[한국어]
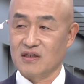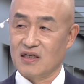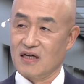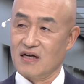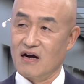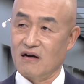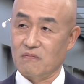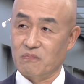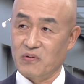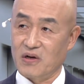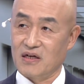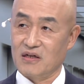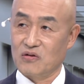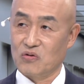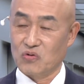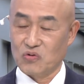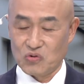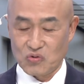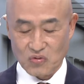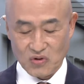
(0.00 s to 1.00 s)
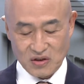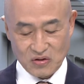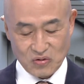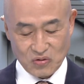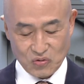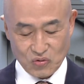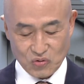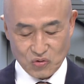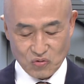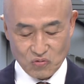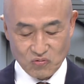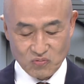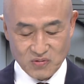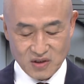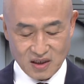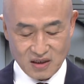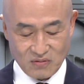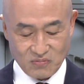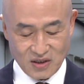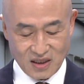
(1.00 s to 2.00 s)
제약바이오 쪽에서도 좀
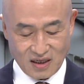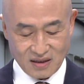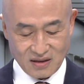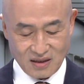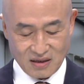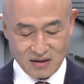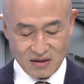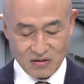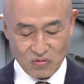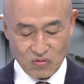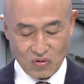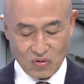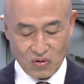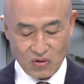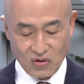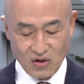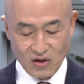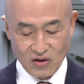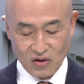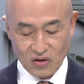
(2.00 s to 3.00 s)
움직임이 나타나고,